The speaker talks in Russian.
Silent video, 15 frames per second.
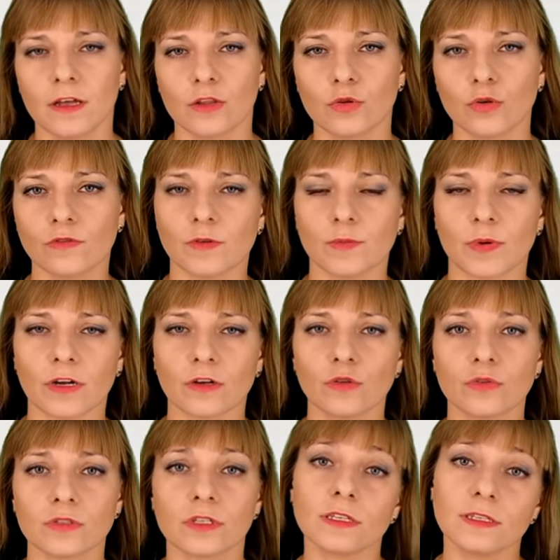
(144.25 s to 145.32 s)
Новый
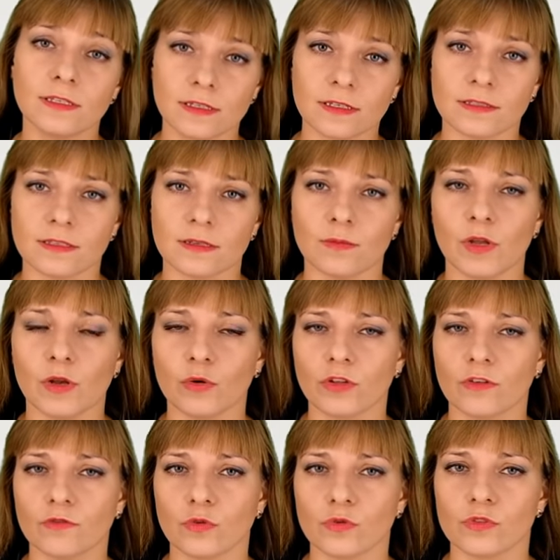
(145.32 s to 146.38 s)
прогноз внес 11
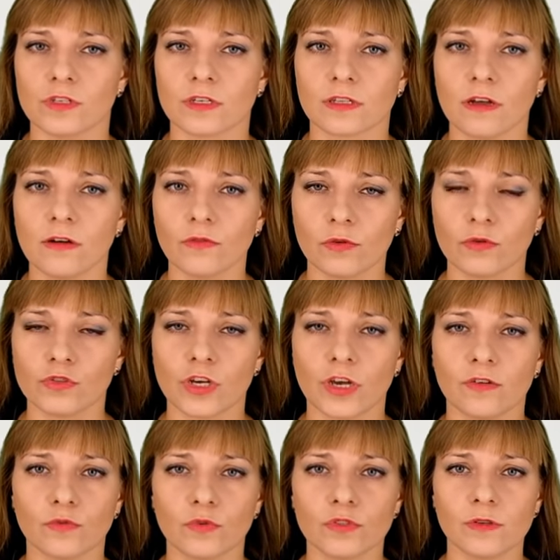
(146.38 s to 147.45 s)
миллионов тонн зерна,
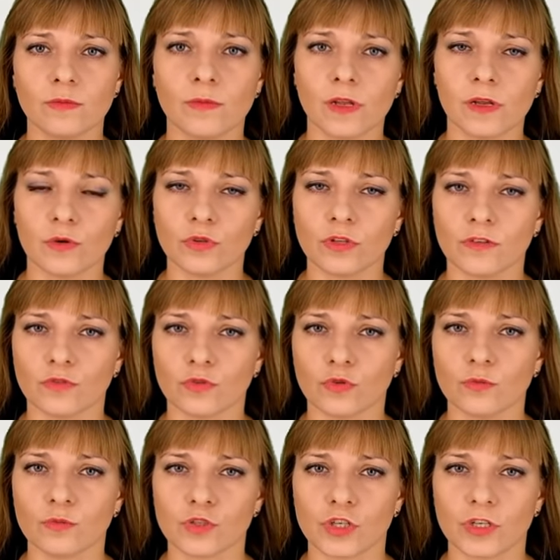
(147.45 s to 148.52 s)
включая 8 миллионов
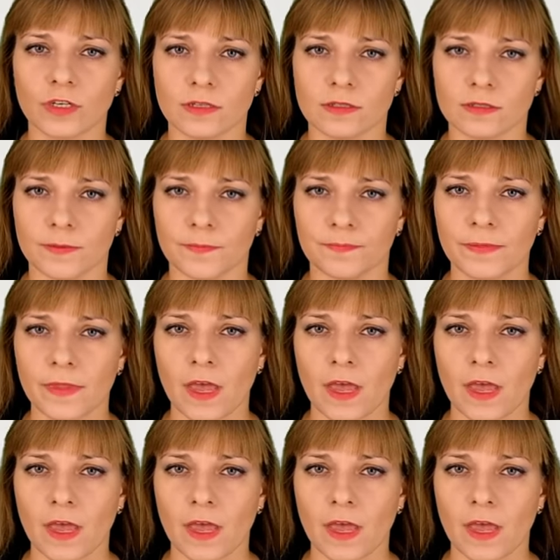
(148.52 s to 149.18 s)
тонн пшеницы.